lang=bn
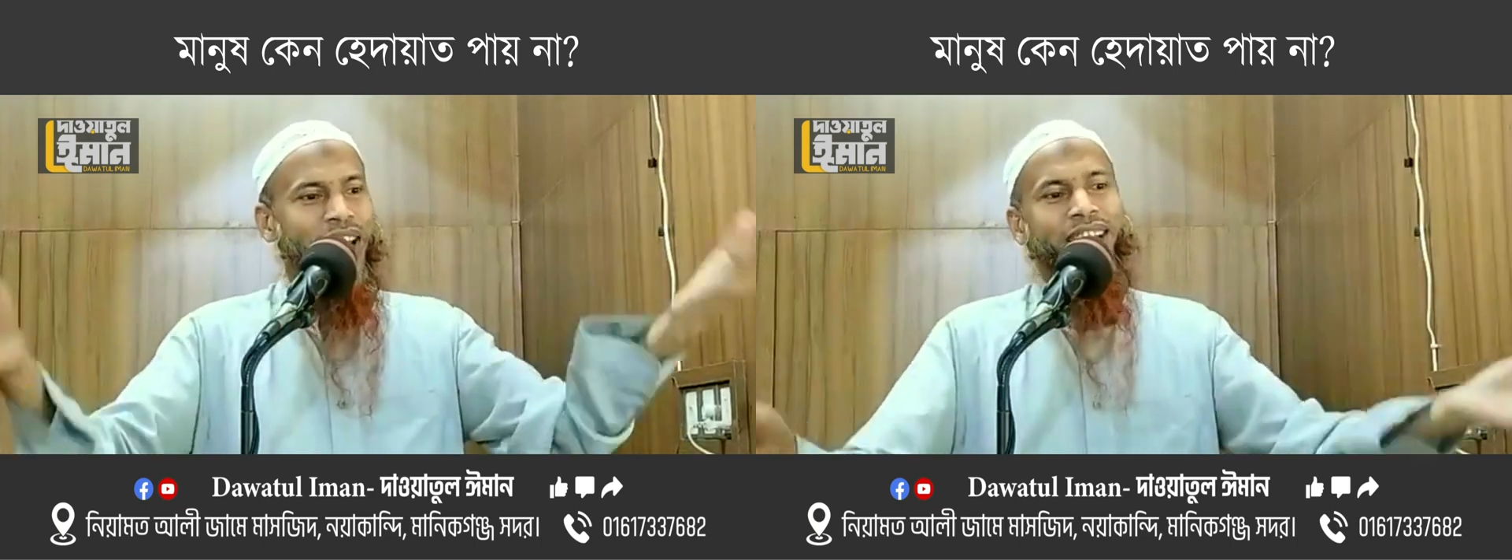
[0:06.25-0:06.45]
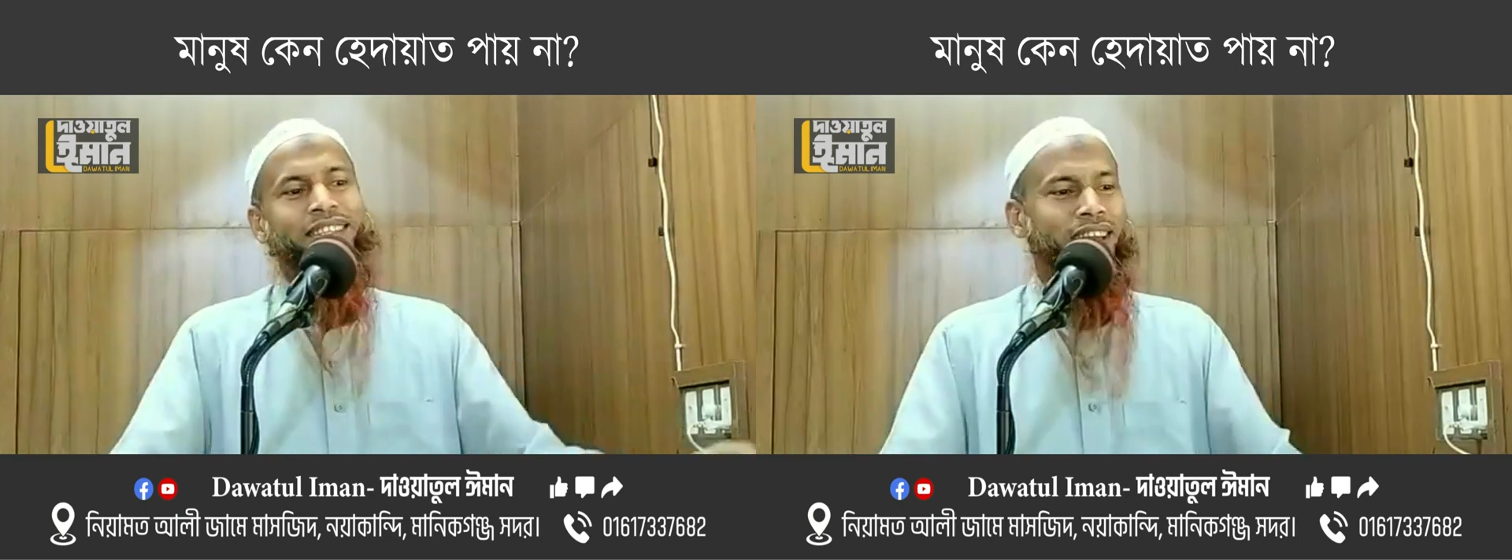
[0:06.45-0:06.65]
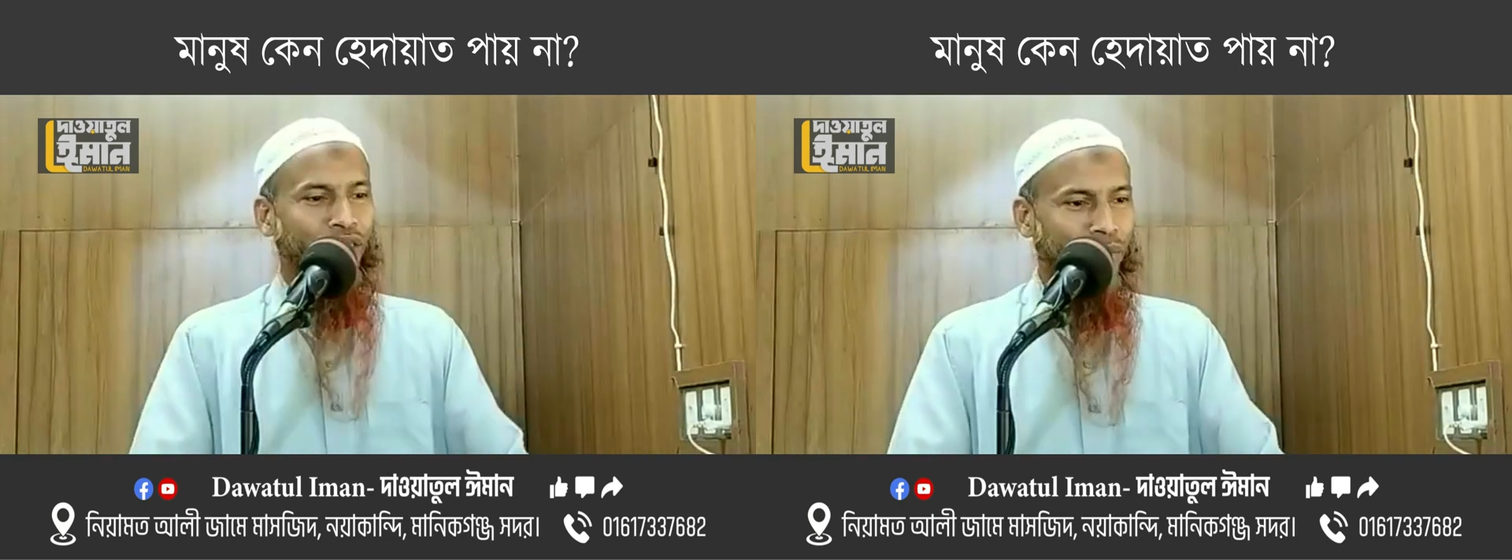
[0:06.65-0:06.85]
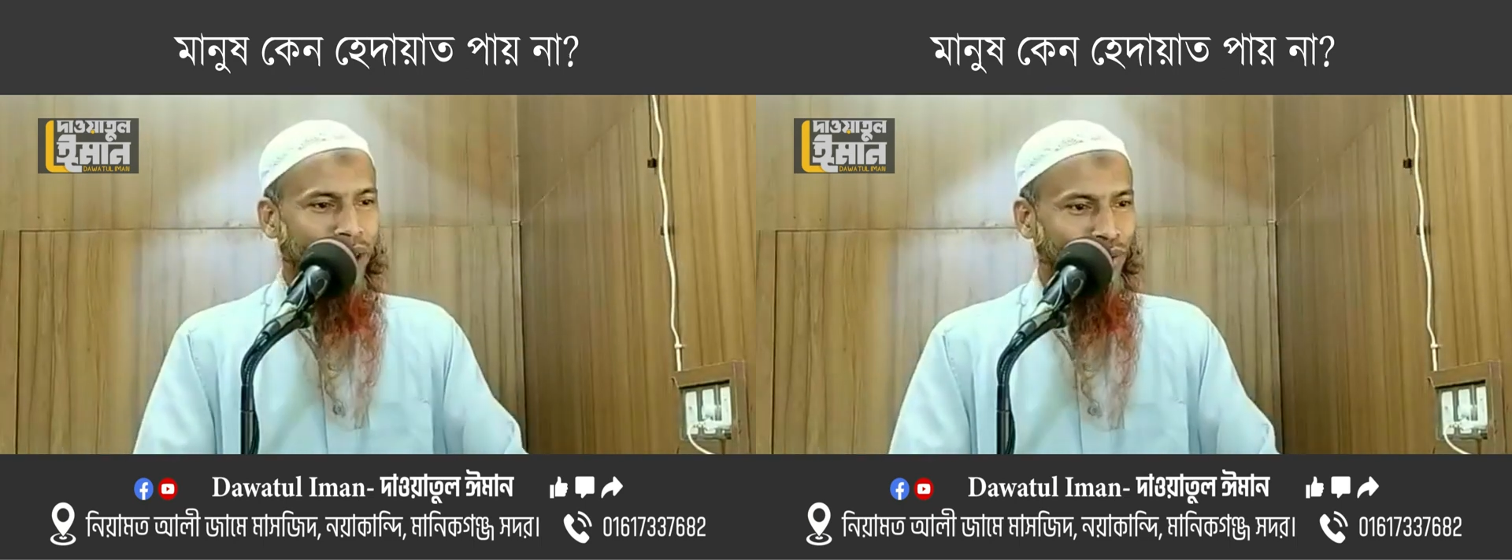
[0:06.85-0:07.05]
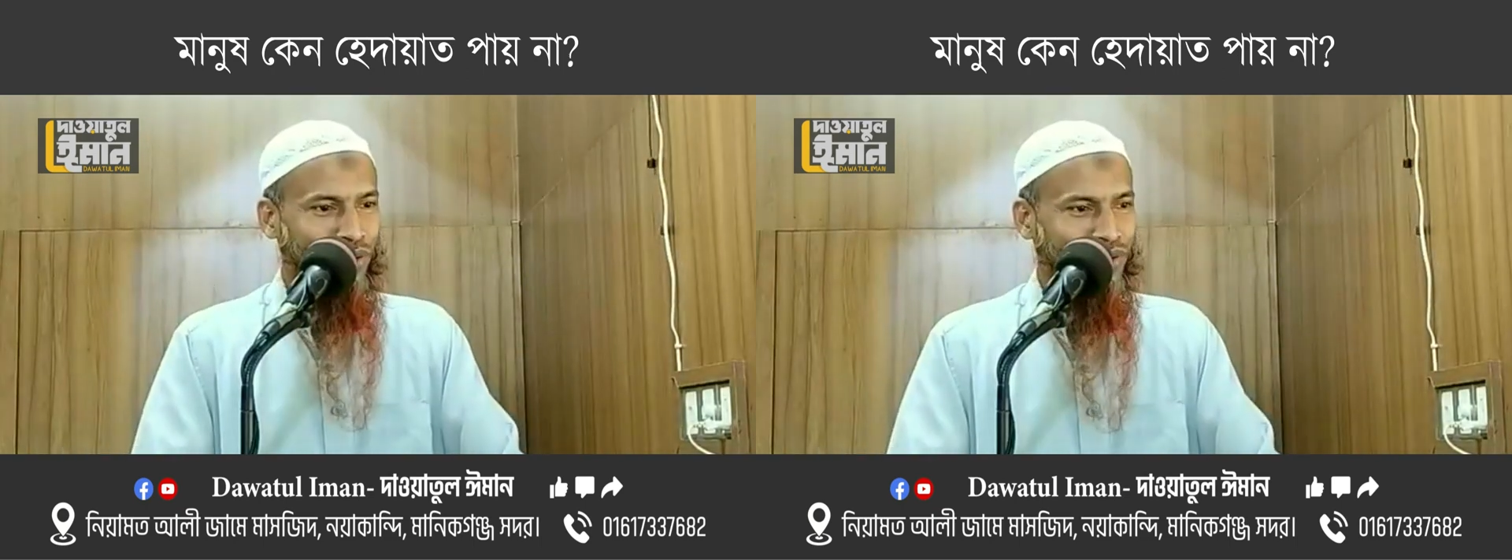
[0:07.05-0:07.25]
নাই তারাও
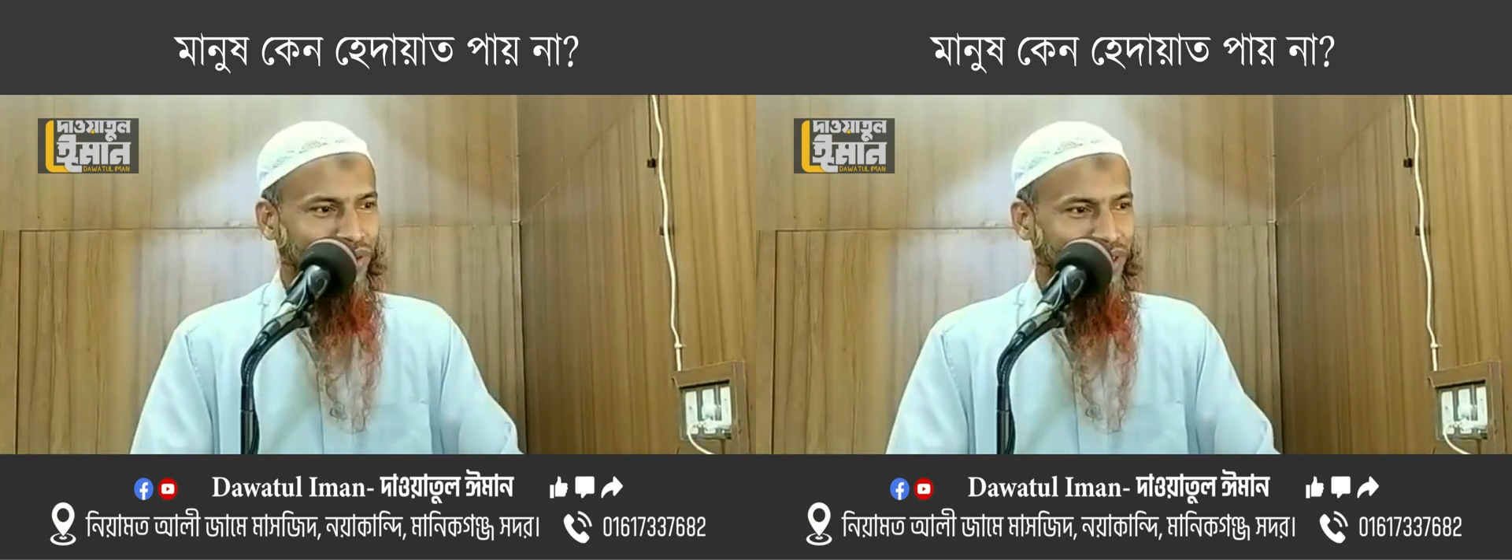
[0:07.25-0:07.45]
মানুষ